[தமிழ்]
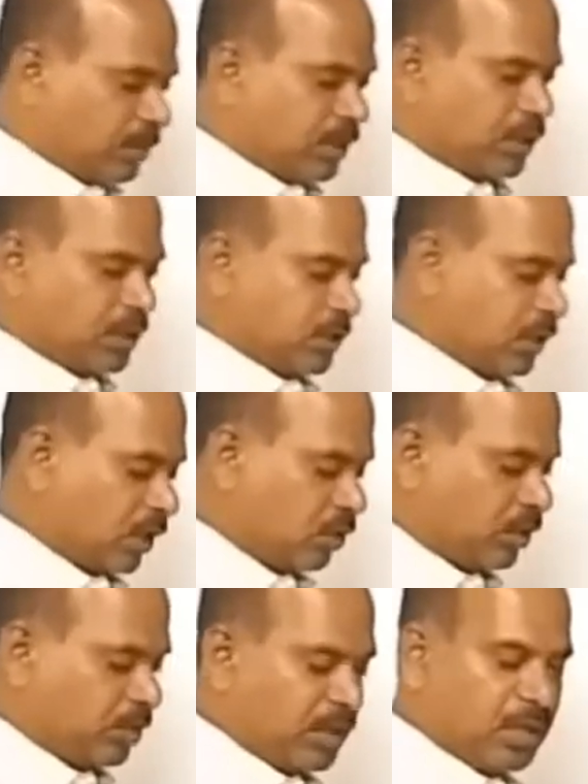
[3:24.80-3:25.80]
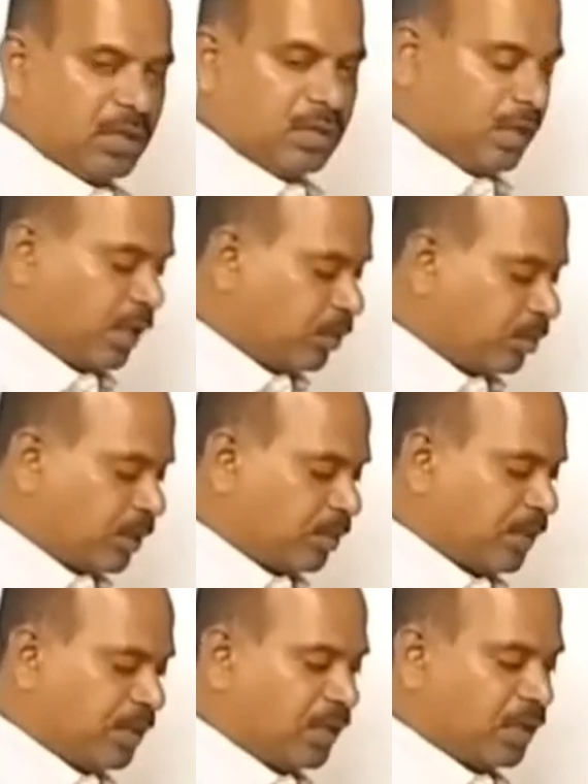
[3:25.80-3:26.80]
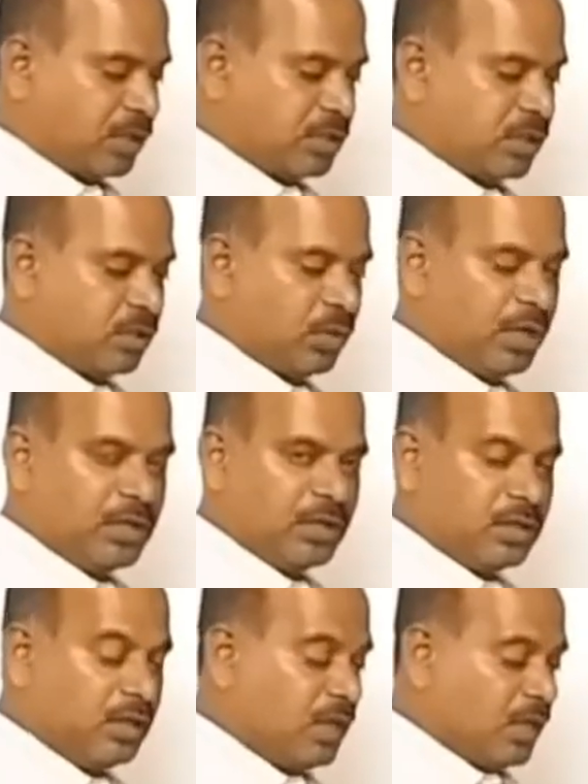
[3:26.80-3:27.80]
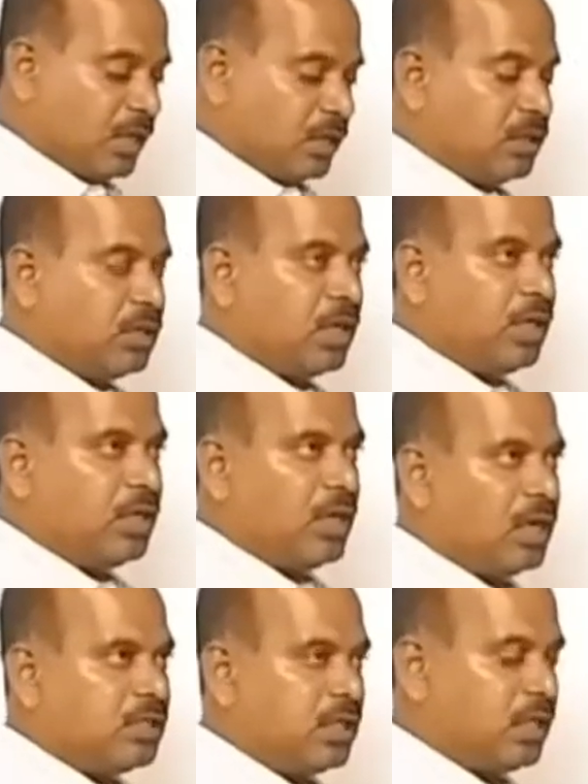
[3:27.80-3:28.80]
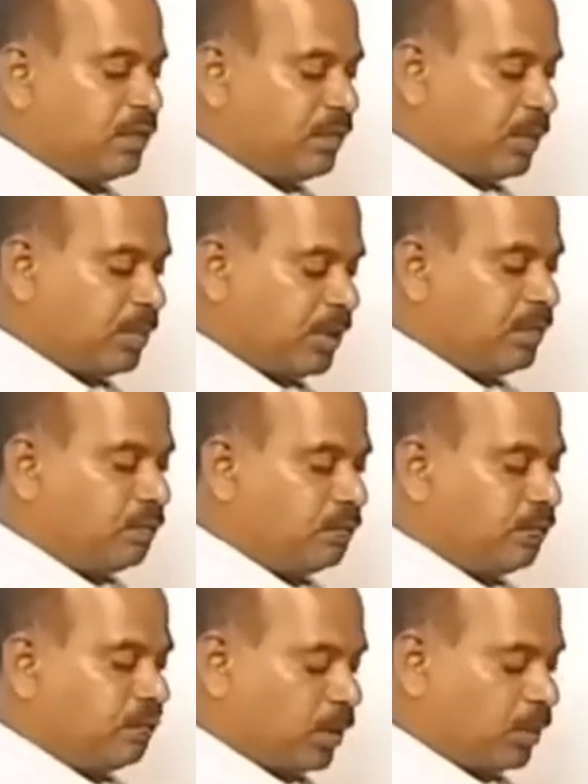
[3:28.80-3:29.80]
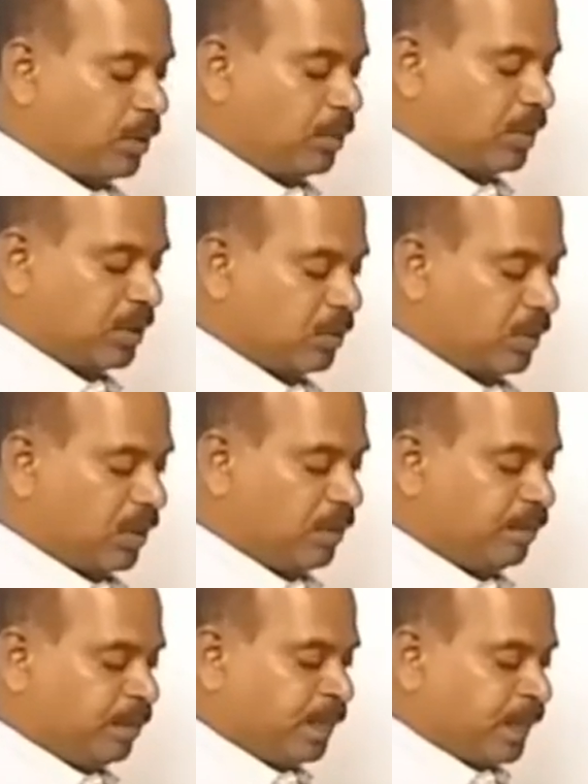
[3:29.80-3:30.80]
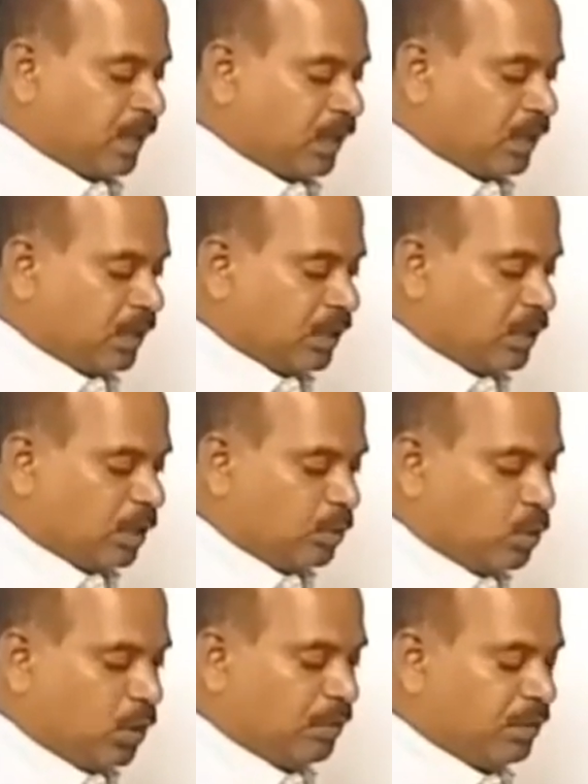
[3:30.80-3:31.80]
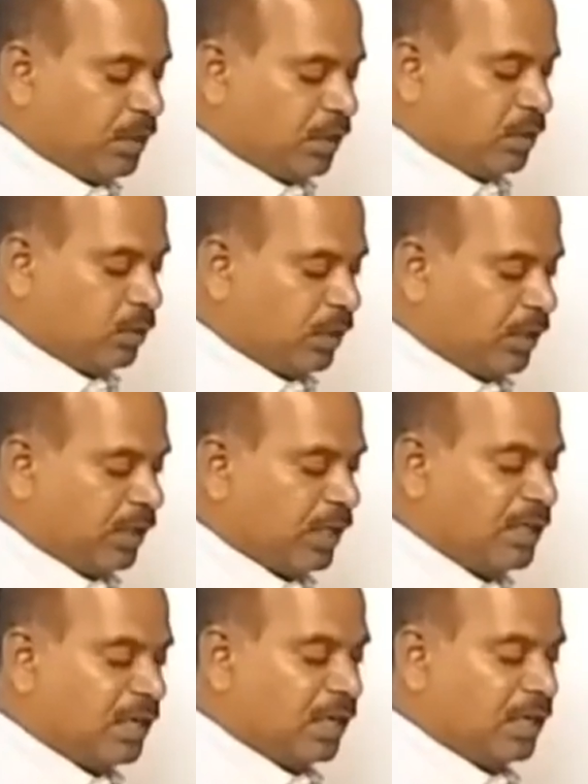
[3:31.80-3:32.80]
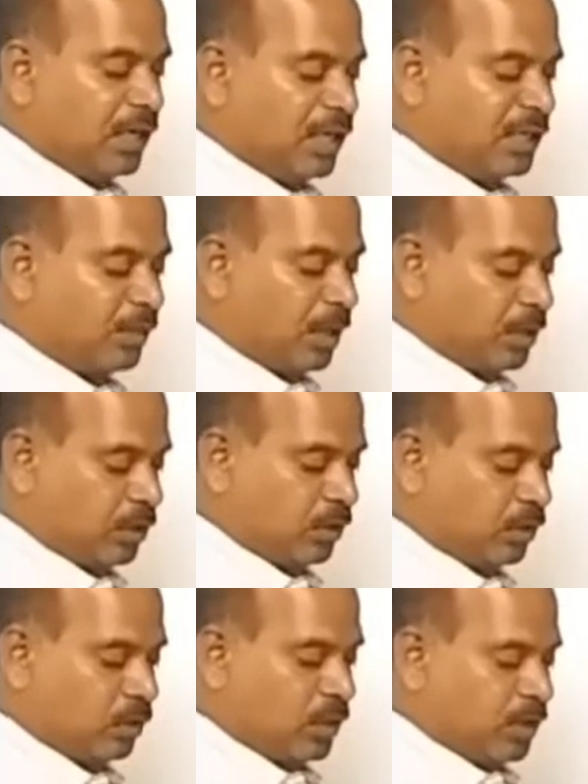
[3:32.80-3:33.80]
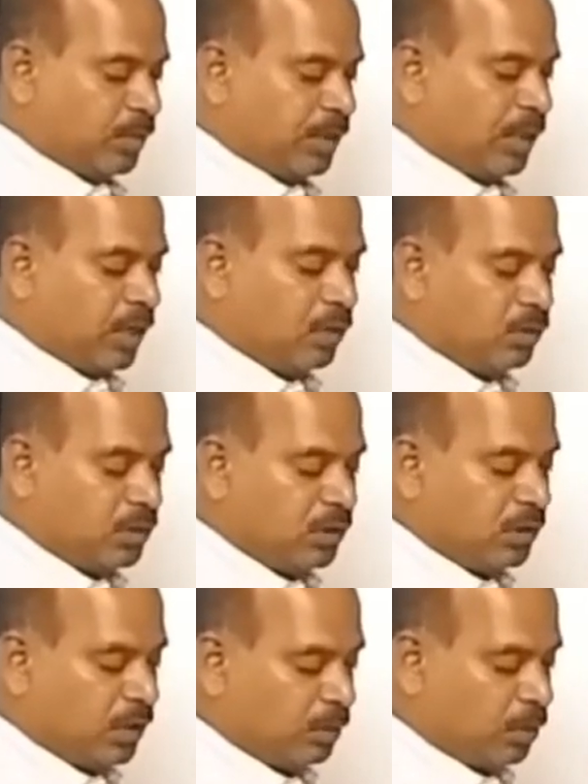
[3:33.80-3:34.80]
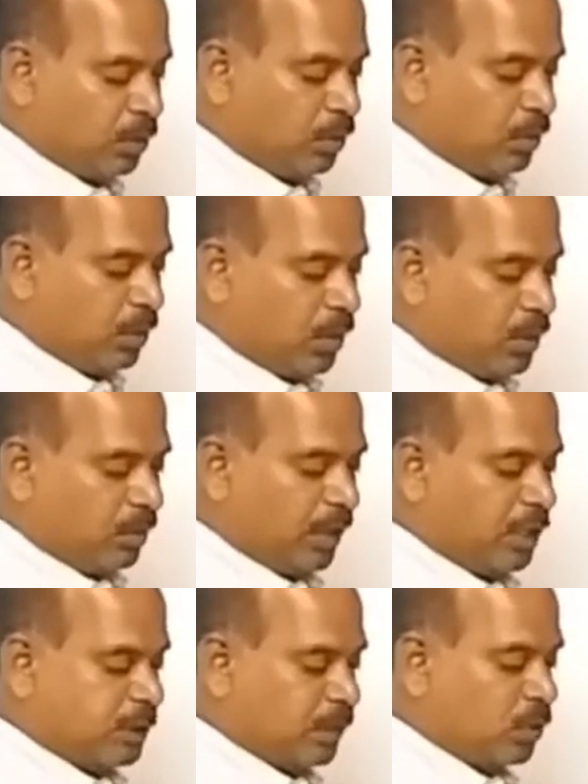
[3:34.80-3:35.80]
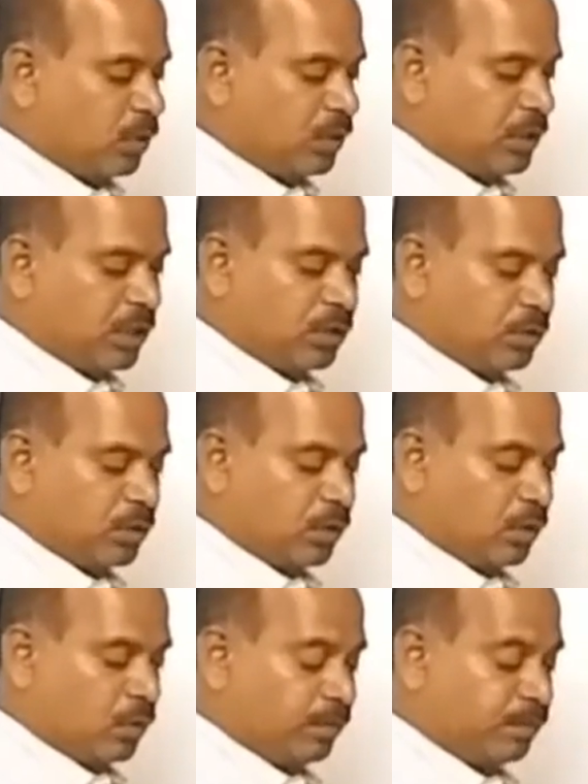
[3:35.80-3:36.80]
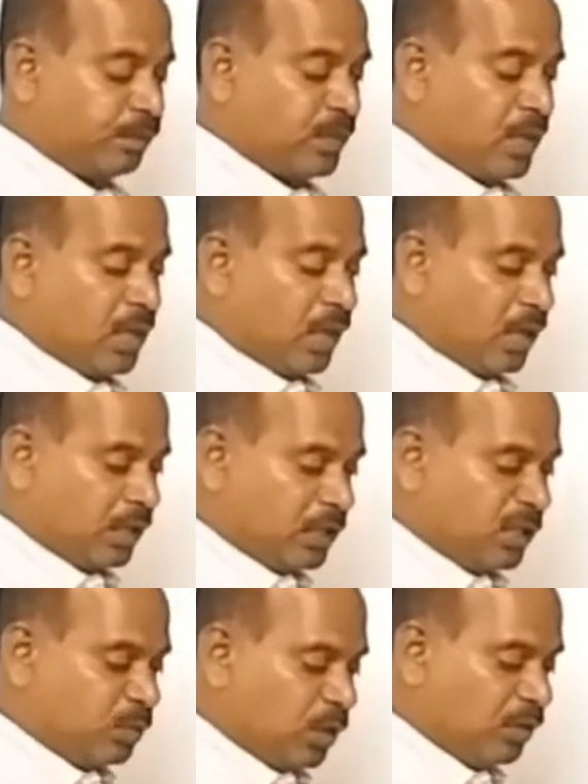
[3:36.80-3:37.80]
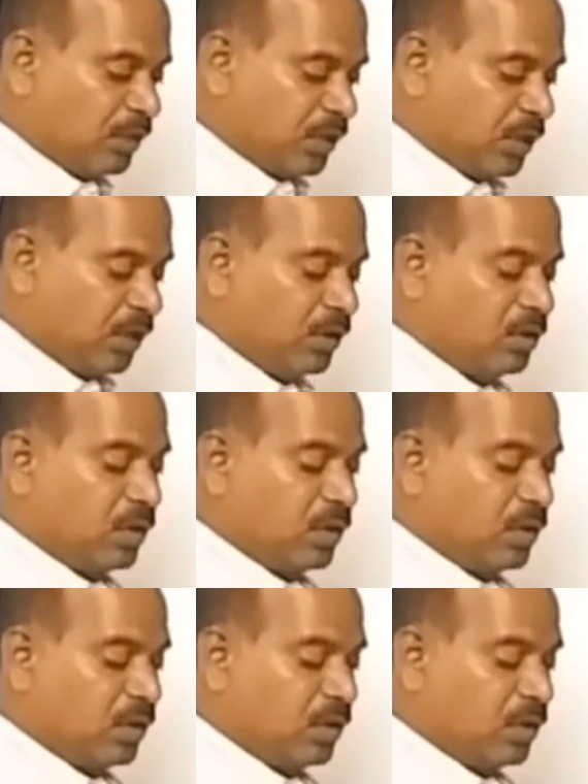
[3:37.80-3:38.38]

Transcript: நமக்கு கிடச்சிருக்கு அதனுடைய பெருக்கல் ஏயும் பியும் பெருக்கி கிடச்சிருக்க ஒரு அணி இருக்குது இந்த அணியை அட்ஜாயிண்ட் ஆஃப் எப்படி கண்டுபிடிக்க போகிறோம் அப்படின்னு பார்த்தோம்னா இந்த மூளை வெட்டத்தினுடைய எண்களை இடத்த மாற்றிடணும் இப்போ ஏழு வந்து இங்கே போயிடணும் மைனஸ் பதினொன்று இந்த இடத்துக்கு வந்துடணும் ஆனால் இந்த மூளை வெட்டத்தில்